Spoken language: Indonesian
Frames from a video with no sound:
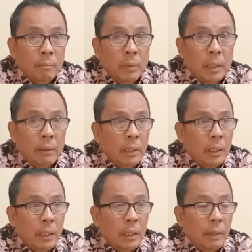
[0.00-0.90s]
me,
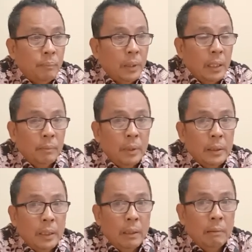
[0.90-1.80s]
uh, apa
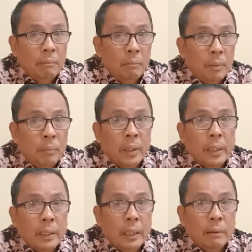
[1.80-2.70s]
namanya
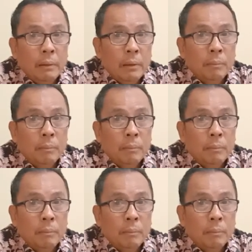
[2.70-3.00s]
memberikan